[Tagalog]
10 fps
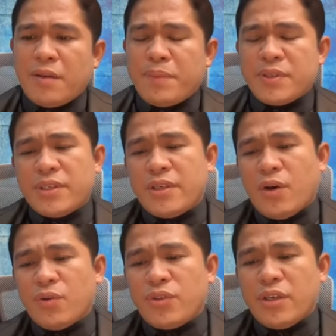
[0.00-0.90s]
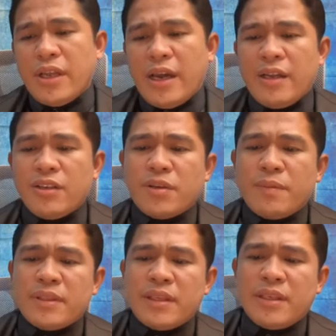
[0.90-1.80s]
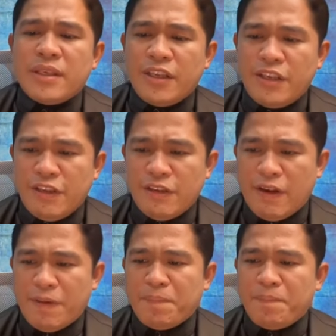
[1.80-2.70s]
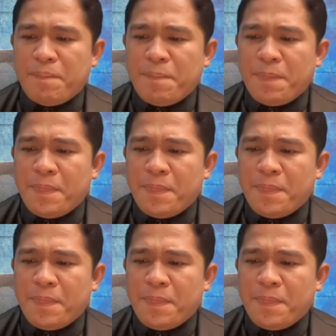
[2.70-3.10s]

kaya't napasigaw siya dahil sa matinding hirap.